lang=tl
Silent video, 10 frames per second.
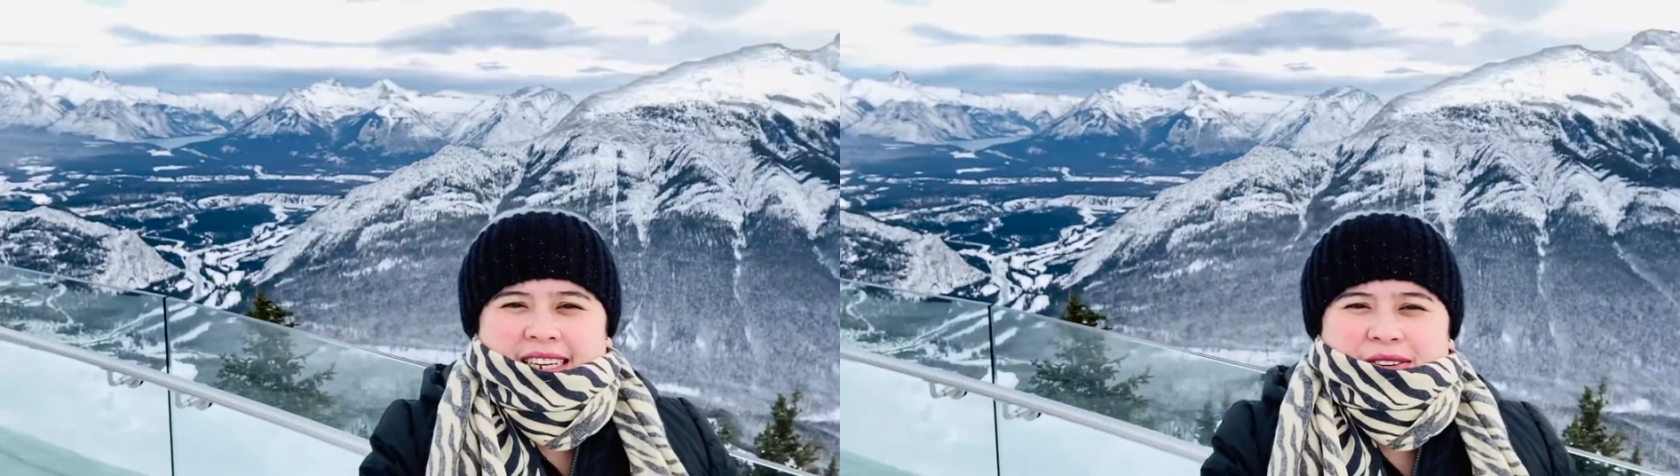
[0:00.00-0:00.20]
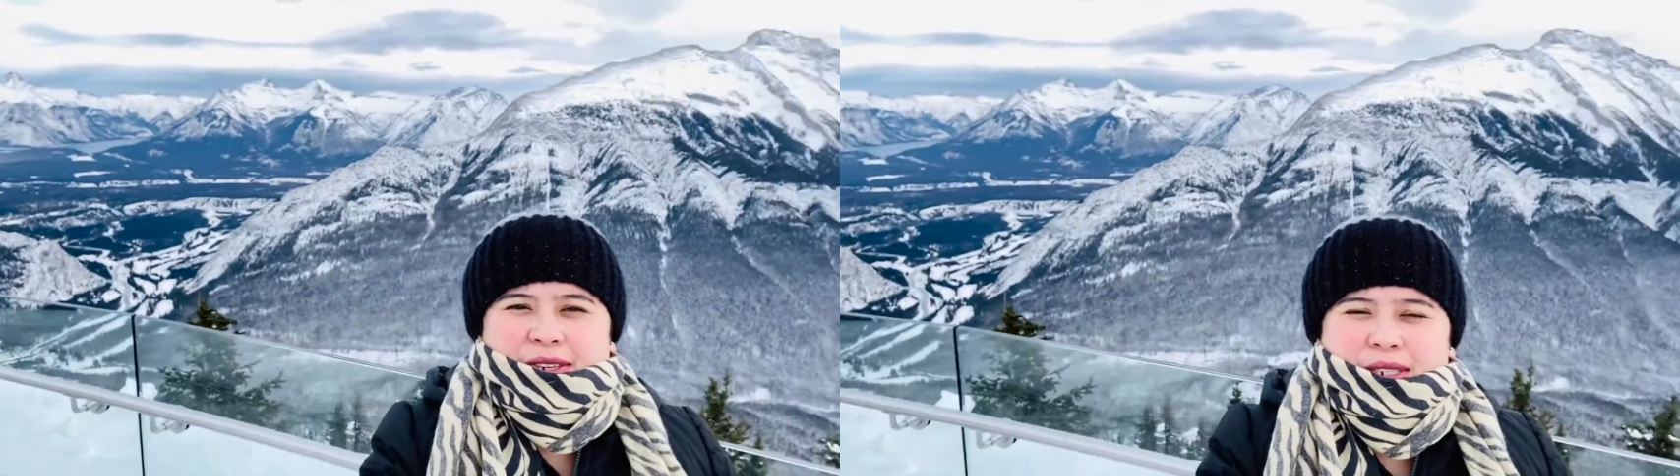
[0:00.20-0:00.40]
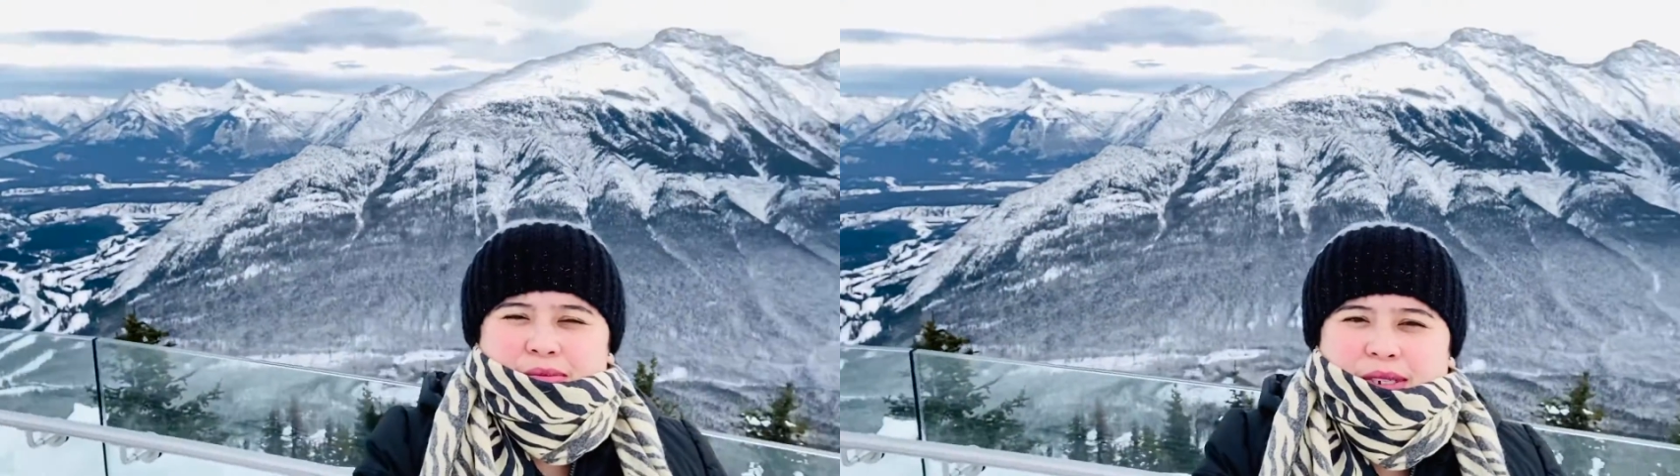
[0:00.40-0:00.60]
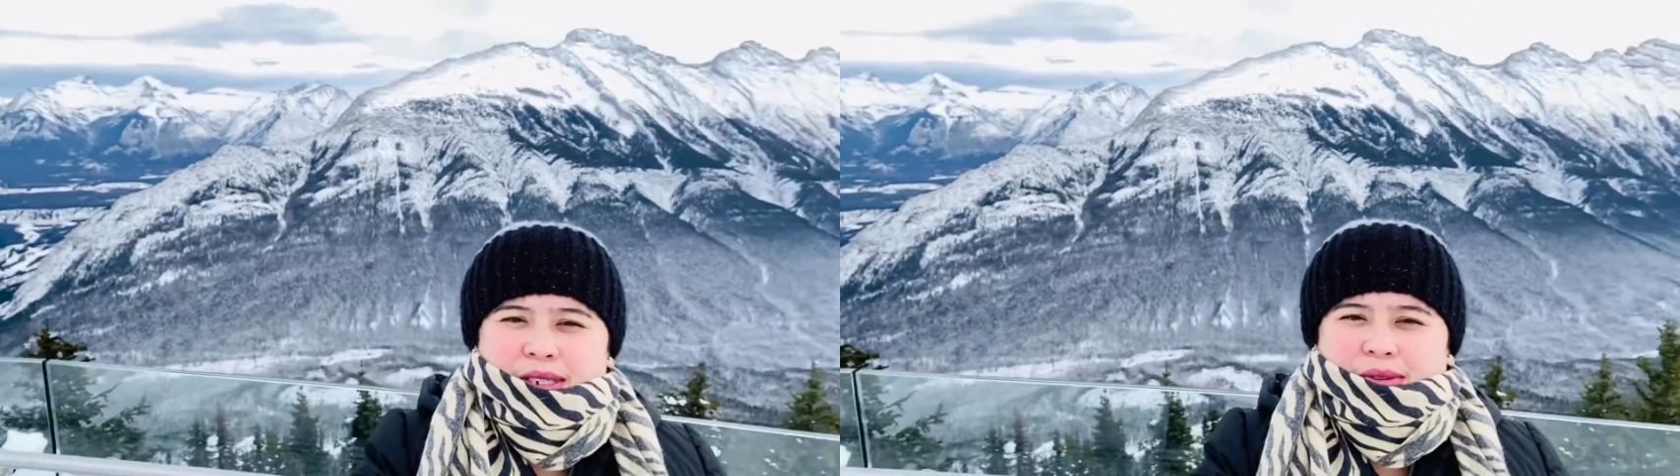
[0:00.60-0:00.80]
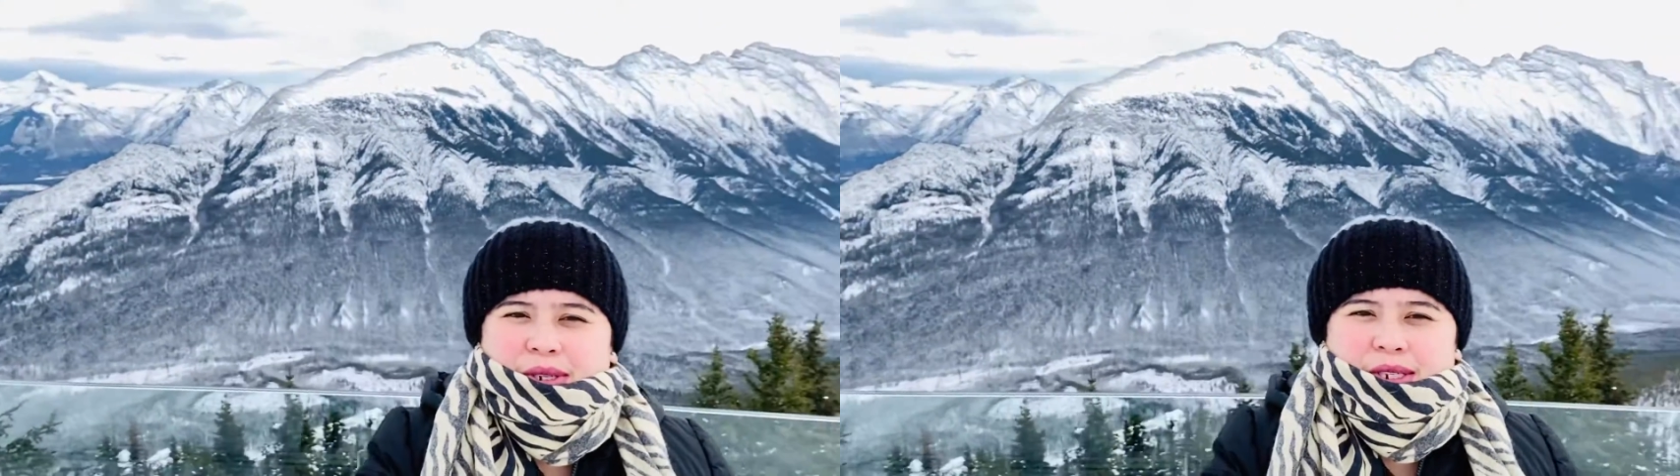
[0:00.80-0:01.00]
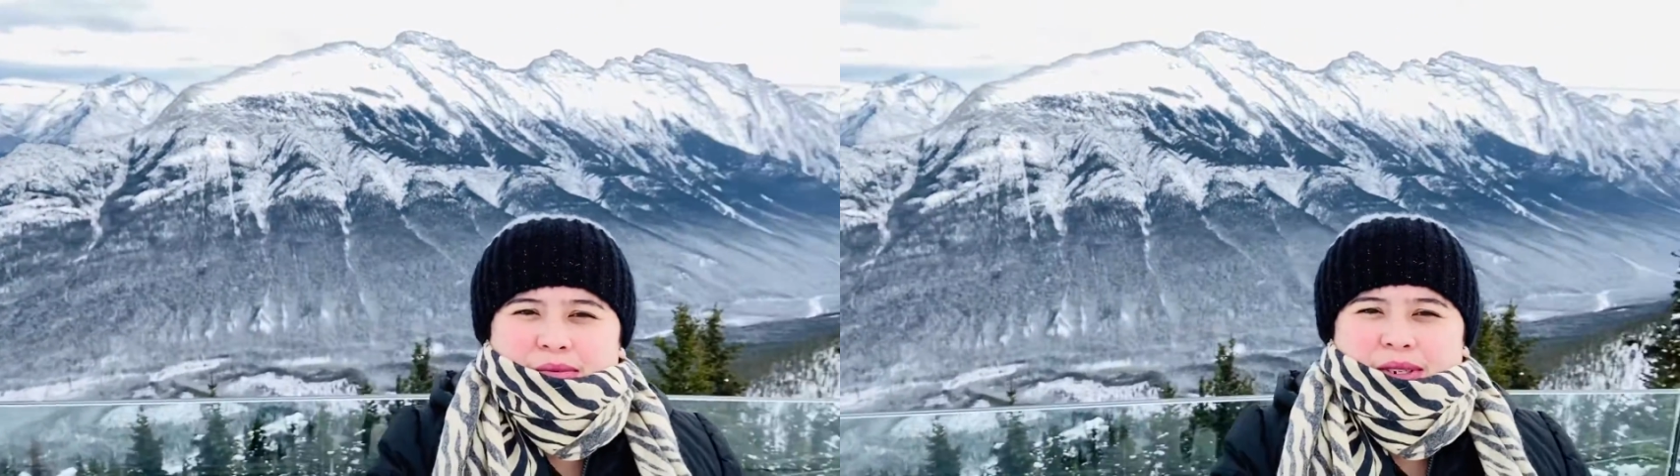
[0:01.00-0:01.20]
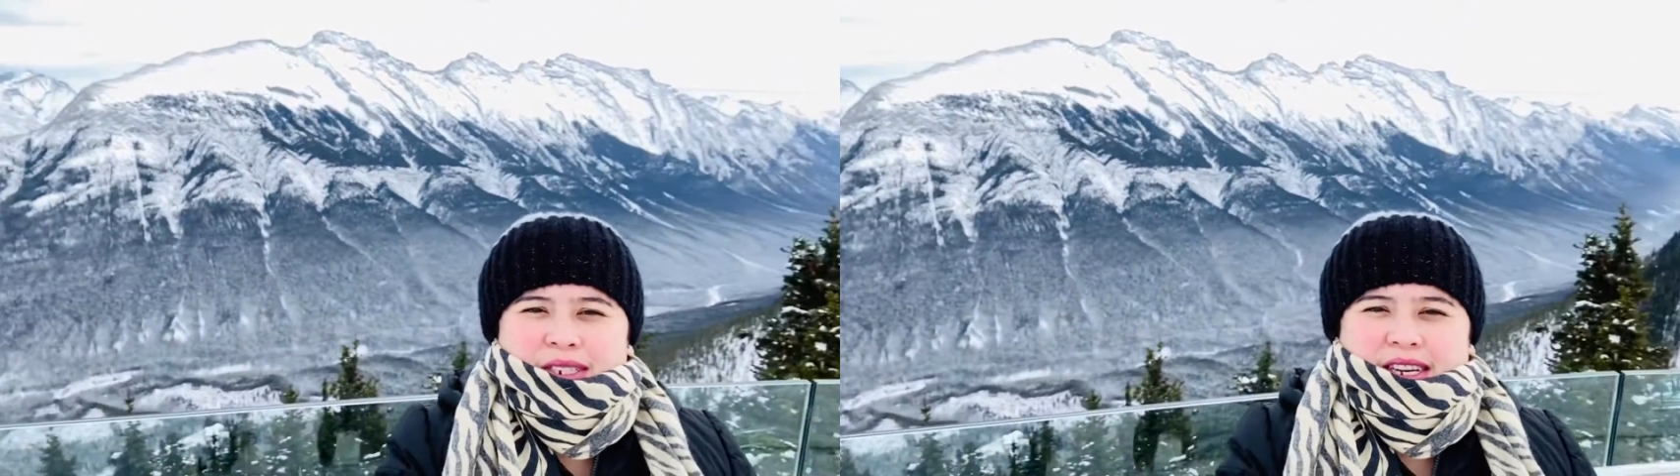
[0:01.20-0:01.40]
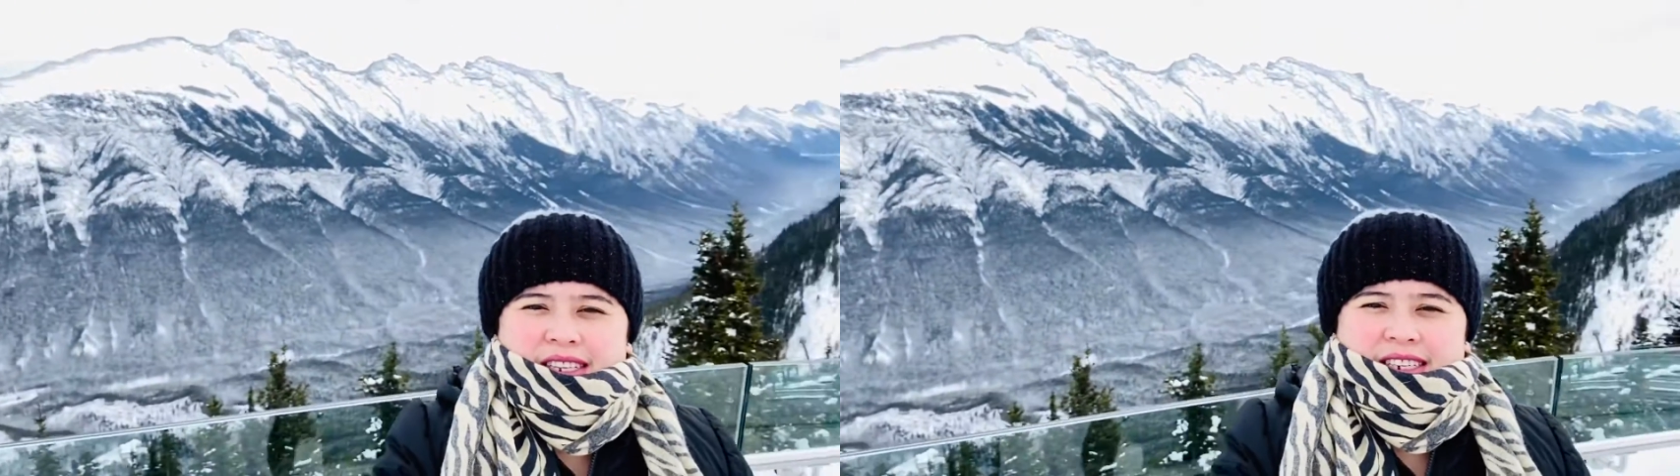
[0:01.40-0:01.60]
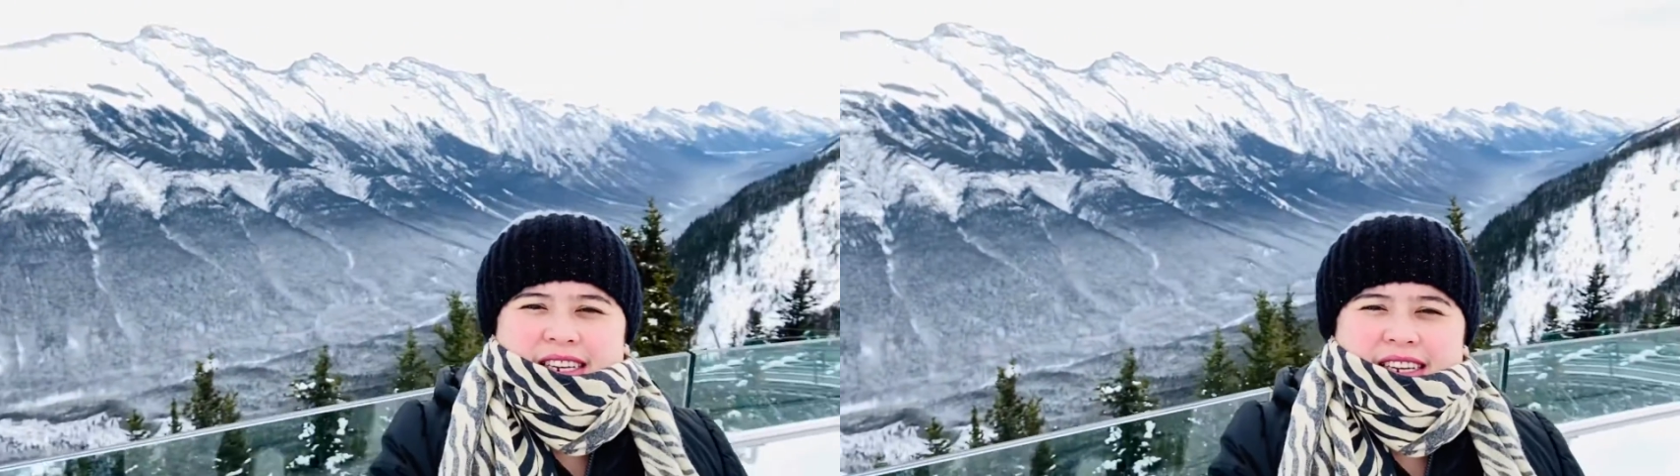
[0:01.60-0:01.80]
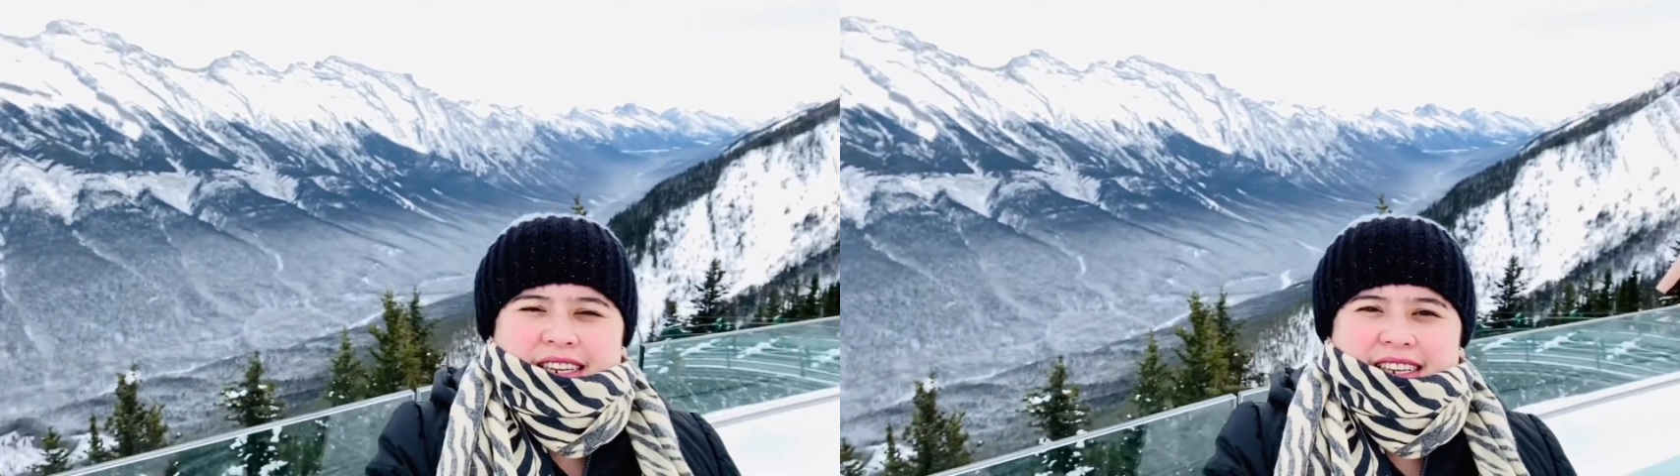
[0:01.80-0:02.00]
Christmas, Christmas
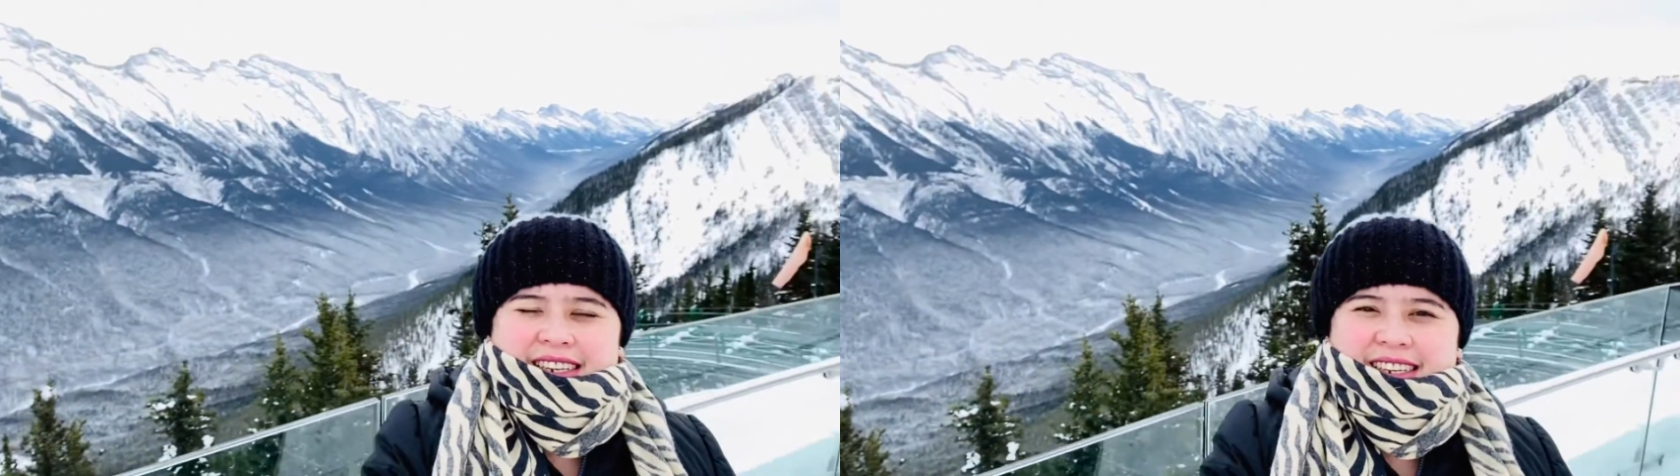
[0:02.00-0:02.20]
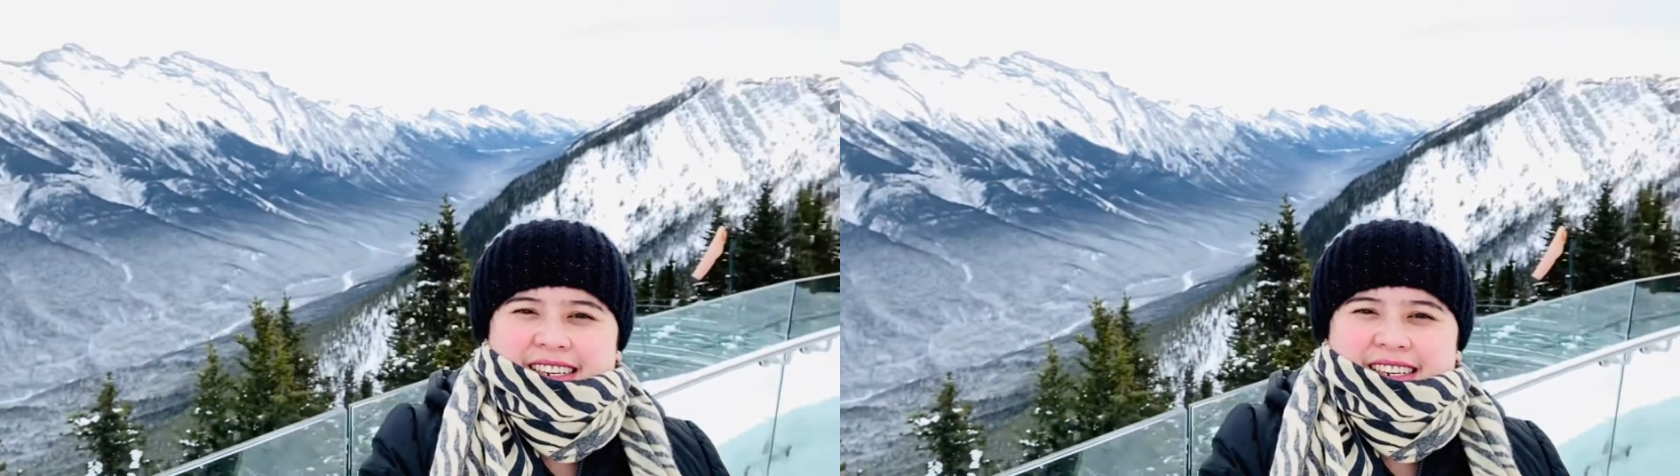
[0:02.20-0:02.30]
holiday.